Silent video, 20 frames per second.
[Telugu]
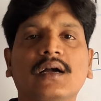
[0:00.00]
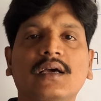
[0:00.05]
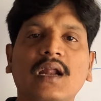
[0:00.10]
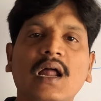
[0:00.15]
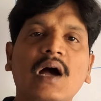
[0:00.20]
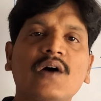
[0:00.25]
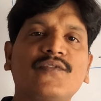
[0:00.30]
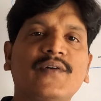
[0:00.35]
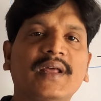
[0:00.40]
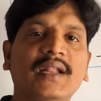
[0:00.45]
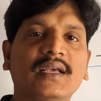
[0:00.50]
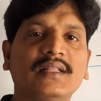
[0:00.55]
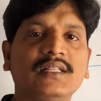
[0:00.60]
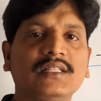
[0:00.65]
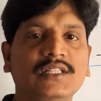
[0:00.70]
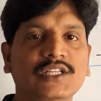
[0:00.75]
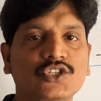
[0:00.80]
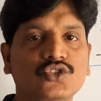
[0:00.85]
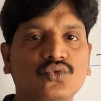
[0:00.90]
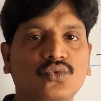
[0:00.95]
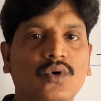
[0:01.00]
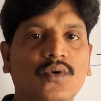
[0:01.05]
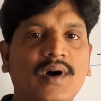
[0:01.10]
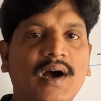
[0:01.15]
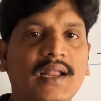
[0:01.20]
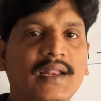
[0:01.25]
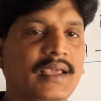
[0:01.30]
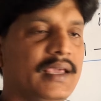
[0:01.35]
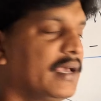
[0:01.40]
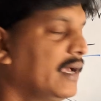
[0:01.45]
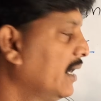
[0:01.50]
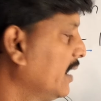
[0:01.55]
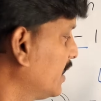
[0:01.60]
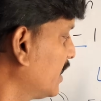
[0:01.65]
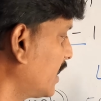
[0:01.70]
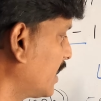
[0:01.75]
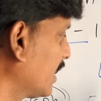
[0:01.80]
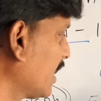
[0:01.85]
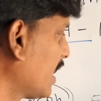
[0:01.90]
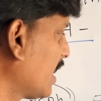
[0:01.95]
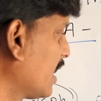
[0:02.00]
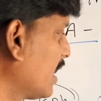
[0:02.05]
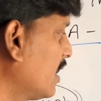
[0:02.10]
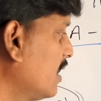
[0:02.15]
గ్రాఫ్ అనేది తీసుకోవాలి ఇక్కడ